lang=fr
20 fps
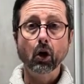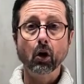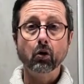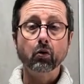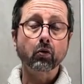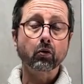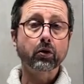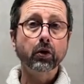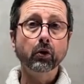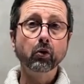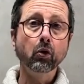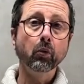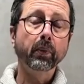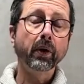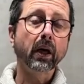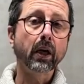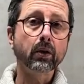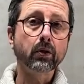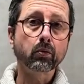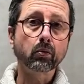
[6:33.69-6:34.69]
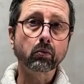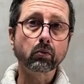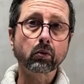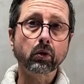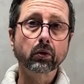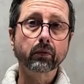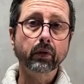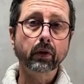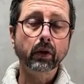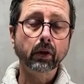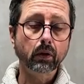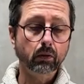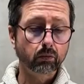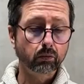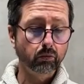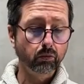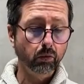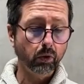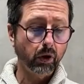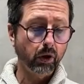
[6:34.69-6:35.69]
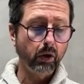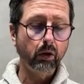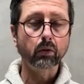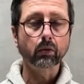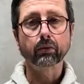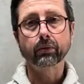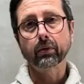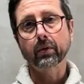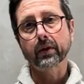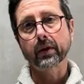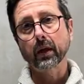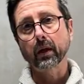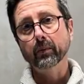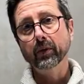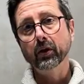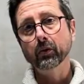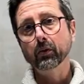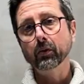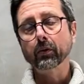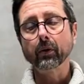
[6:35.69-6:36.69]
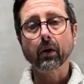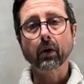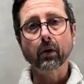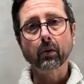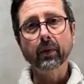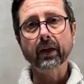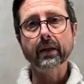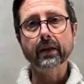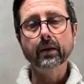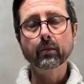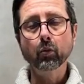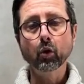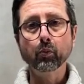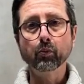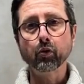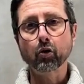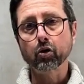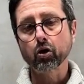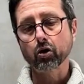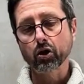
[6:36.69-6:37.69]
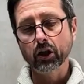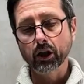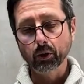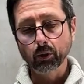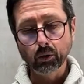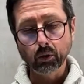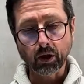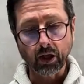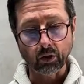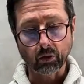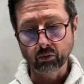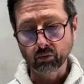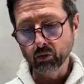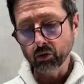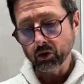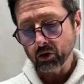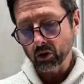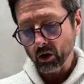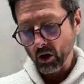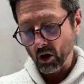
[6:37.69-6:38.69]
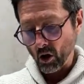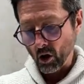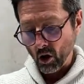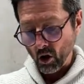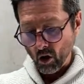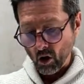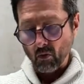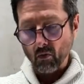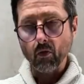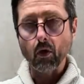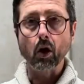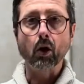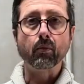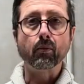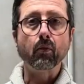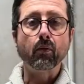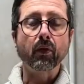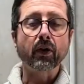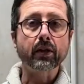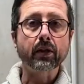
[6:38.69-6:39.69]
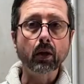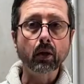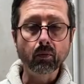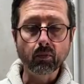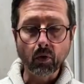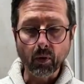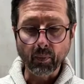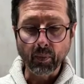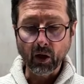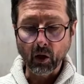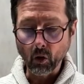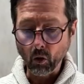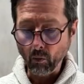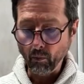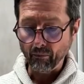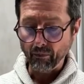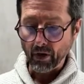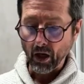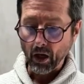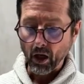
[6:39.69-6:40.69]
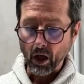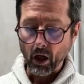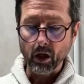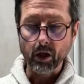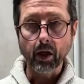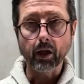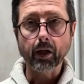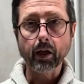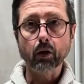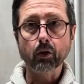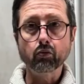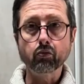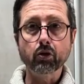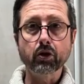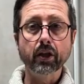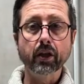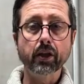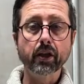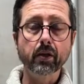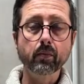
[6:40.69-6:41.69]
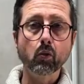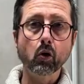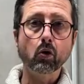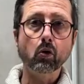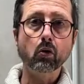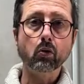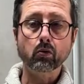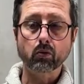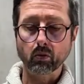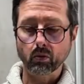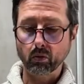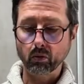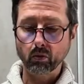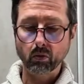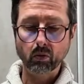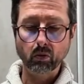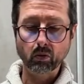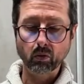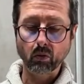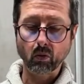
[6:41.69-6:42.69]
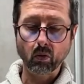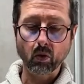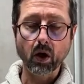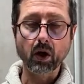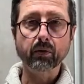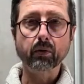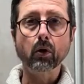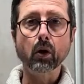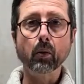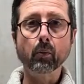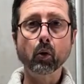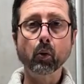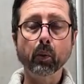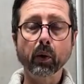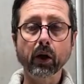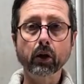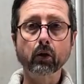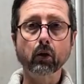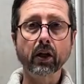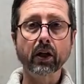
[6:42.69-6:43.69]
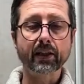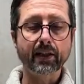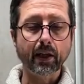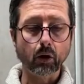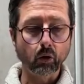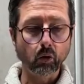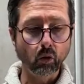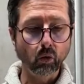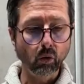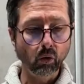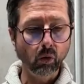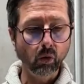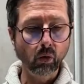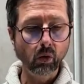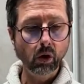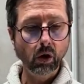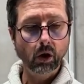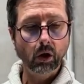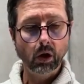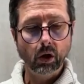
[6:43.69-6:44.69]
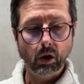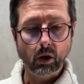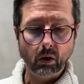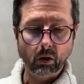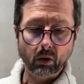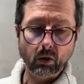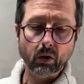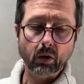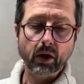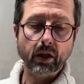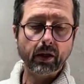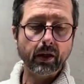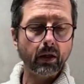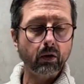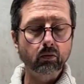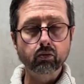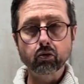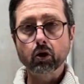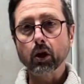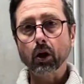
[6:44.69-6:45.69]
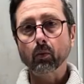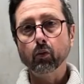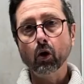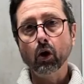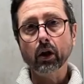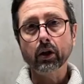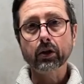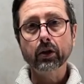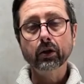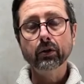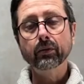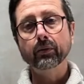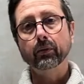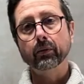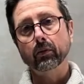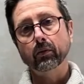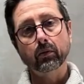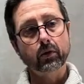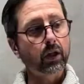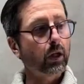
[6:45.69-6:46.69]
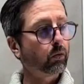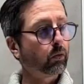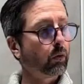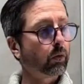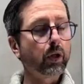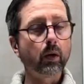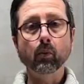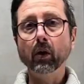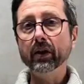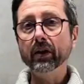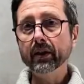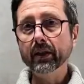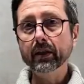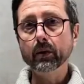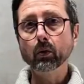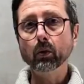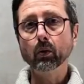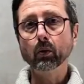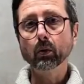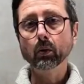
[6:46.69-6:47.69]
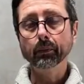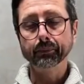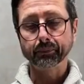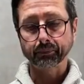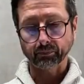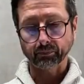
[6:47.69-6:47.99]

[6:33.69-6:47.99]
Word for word: Donc c'est une opération qui va durer 5 euh, minutes grand maximum pour changer les deux cartouches. Voilà, il faut faire ça une fois par an. La cartouche sédiment, euh, on la vend à peu près dans les 5 euros. Euh, la cartouche charbon actif, ça tourne à moins de 10 euros.